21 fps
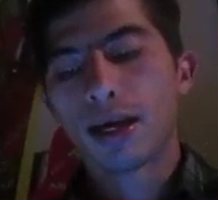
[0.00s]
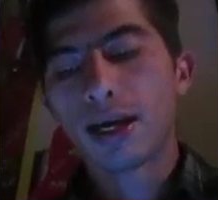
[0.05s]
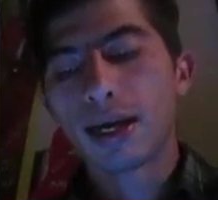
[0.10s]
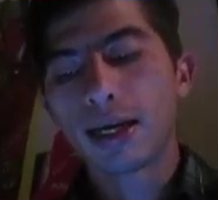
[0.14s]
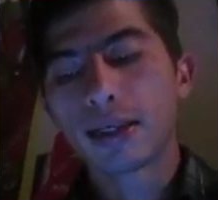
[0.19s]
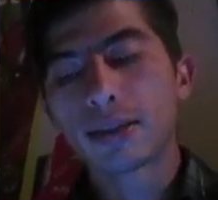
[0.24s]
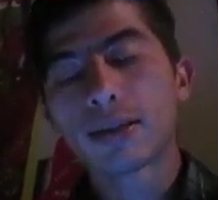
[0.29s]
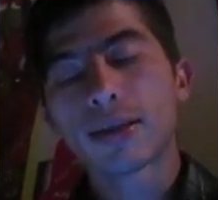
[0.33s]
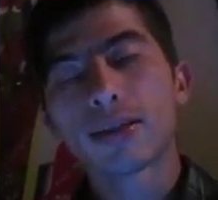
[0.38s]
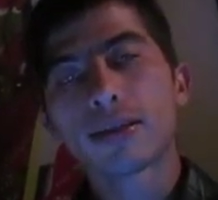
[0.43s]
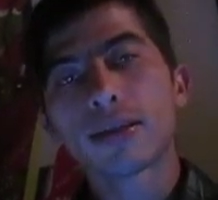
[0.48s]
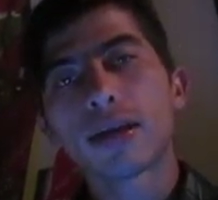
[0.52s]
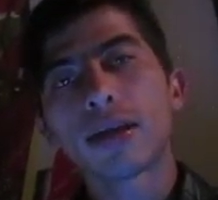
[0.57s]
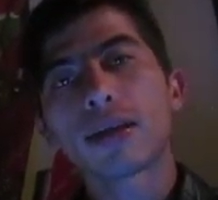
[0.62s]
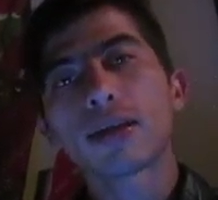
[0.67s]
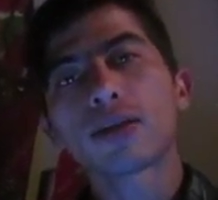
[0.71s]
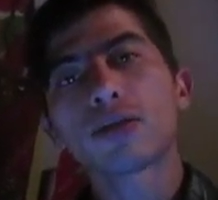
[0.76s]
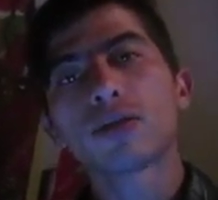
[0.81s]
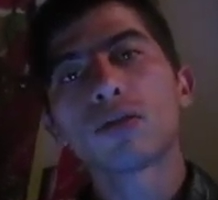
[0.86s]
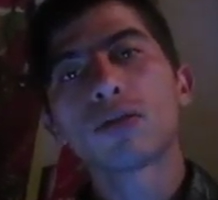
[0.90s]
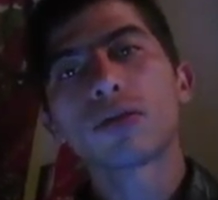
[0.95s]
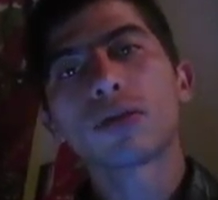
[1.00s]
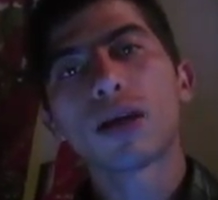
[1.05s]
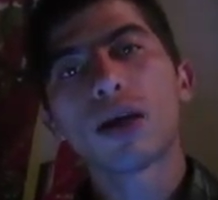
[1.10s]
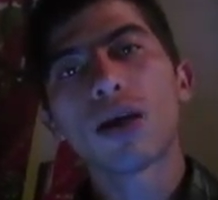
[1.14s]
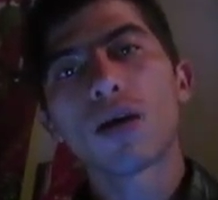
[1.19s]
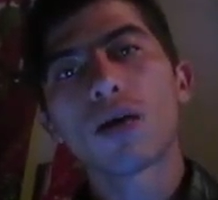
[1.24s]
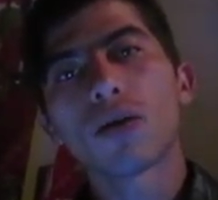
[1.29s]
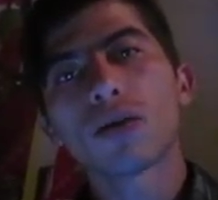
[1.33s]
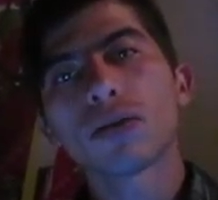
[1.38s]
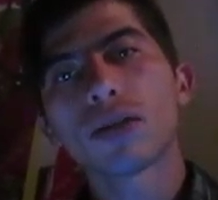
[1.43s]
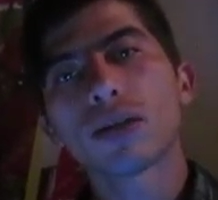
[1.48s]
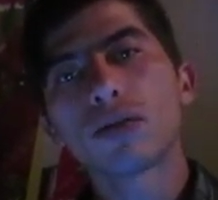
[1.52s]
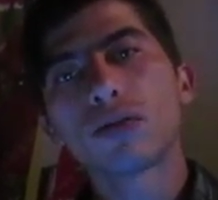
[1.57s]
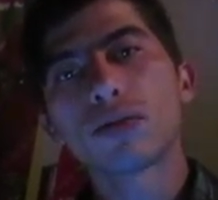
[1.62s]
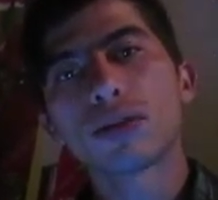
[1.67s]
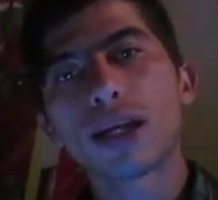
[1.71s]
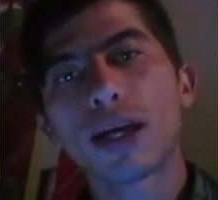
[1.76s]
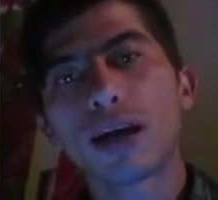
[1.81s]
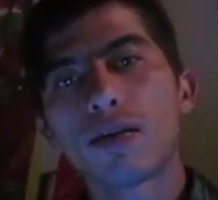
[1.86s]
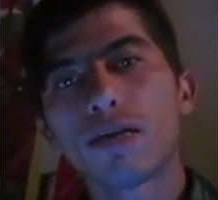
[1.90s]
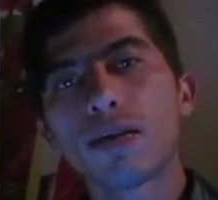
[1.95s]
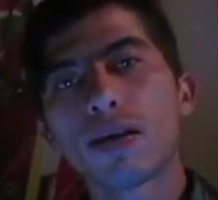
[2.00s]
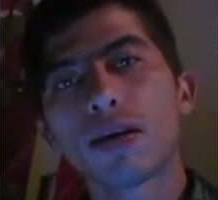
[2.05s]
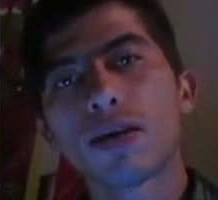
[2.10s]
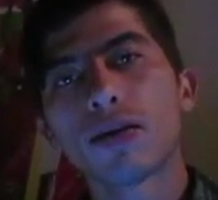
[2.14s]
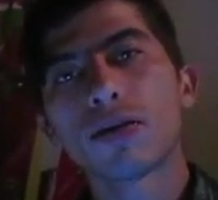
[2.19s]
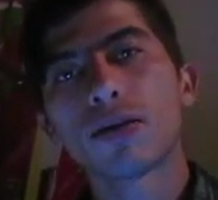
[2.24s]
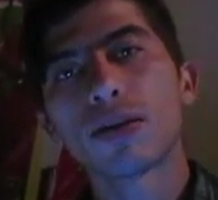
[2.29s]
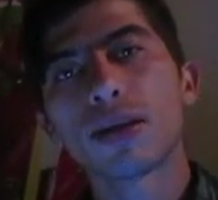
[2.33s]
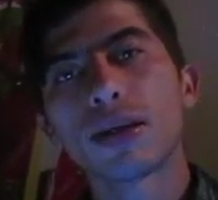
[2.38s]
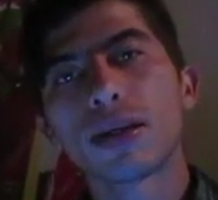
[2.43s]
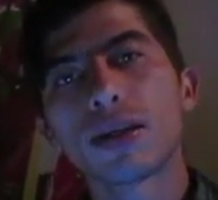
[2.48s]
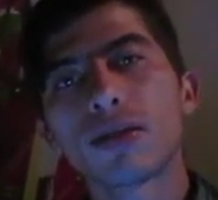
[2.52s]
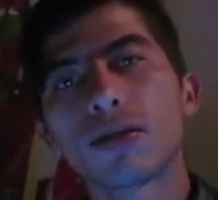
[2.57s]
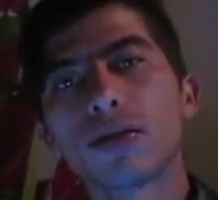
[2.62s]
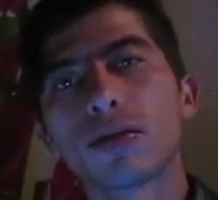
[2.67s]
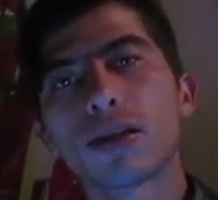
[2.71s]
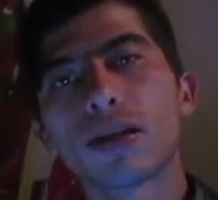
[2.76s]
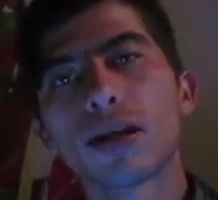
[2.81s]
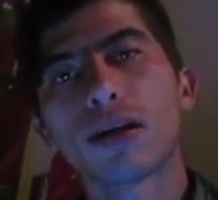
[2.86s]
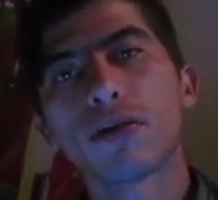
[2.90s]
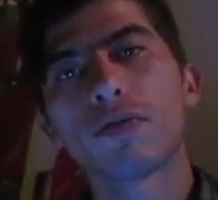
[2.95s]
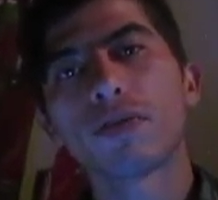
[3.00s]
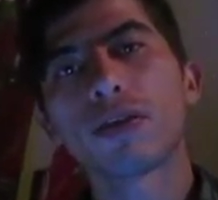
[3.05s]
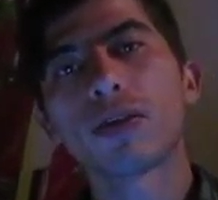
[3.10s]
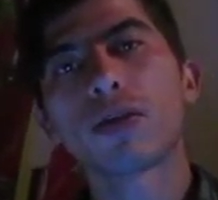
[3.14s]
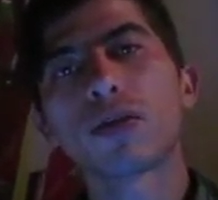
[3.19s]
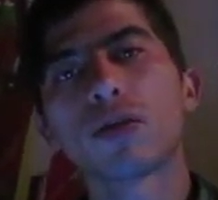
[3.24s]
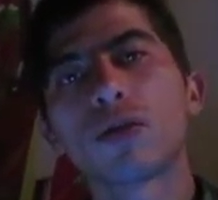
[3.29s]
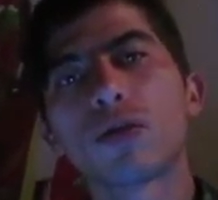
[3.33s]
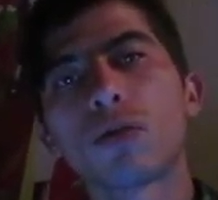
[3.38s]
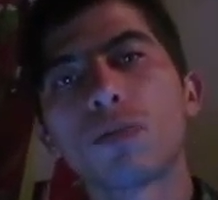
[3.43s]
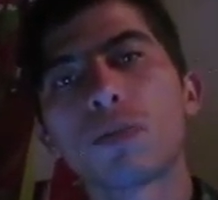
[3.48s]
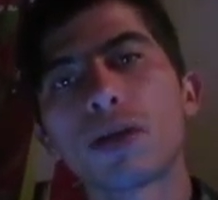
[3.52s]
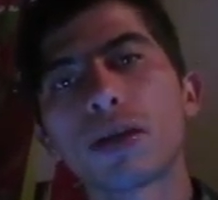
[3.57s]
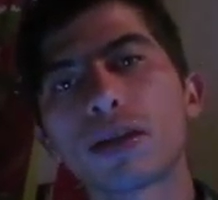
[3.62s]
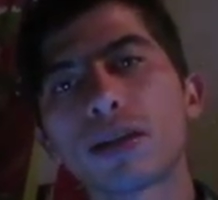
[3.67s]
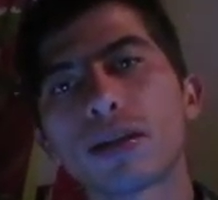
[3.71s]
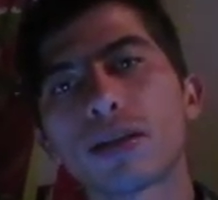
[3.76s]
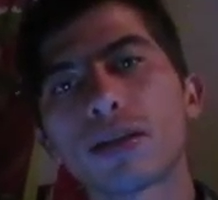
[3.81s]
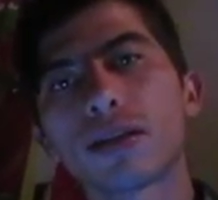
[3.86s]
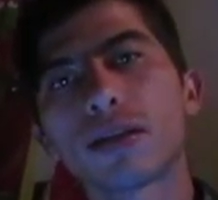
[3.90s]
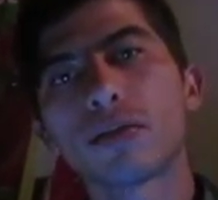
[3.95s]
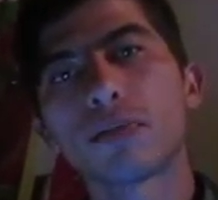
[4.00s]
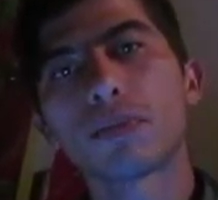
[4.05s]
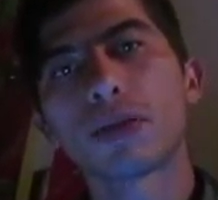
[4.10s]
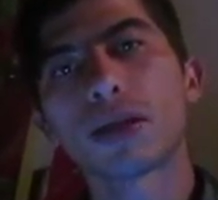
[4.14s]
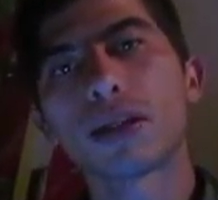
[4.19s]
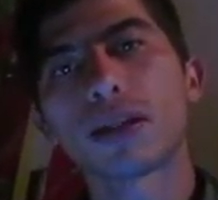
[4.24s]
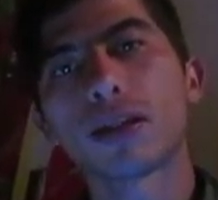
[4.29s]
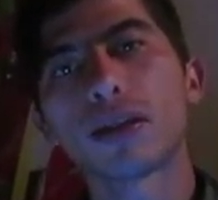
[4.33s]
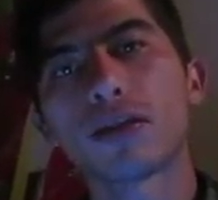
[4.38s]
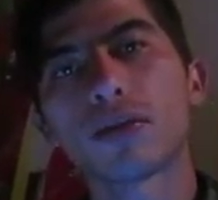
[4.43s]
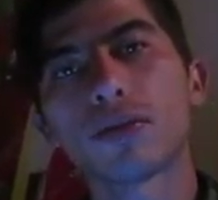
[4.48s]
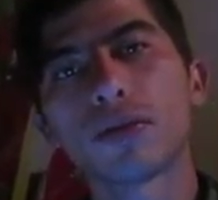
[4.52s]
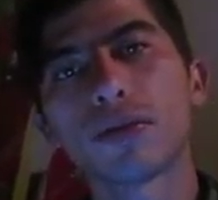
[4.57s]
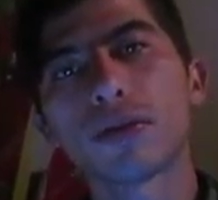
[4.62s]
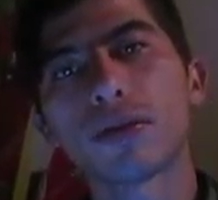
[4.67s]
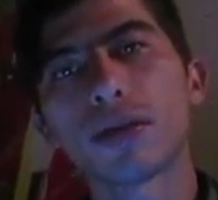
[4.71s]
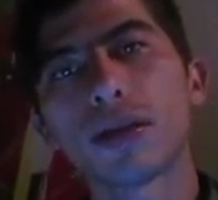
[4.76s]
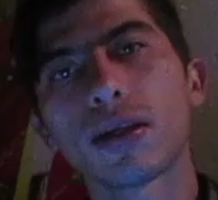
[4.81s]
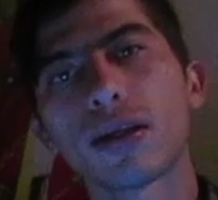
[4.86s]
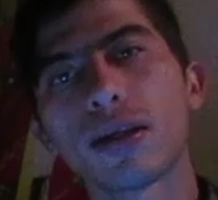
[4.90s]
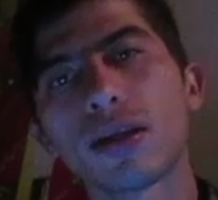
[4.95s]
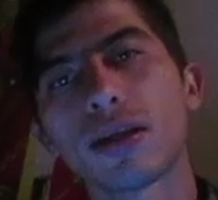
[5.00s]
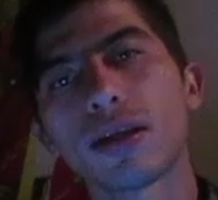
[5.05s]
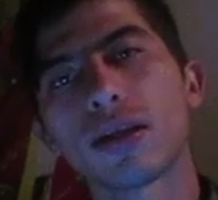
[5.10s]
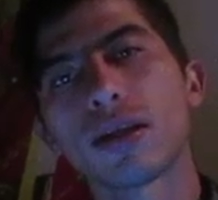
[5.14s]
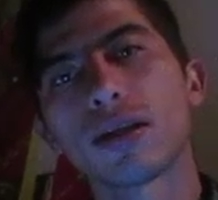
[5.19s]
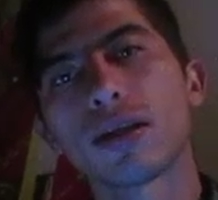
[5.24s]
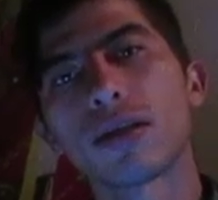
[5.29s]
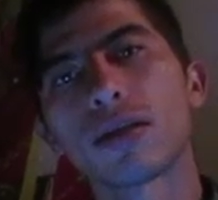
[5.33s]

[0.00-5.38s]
Ese es el resultado de un trabajo etnográfico no participativo en el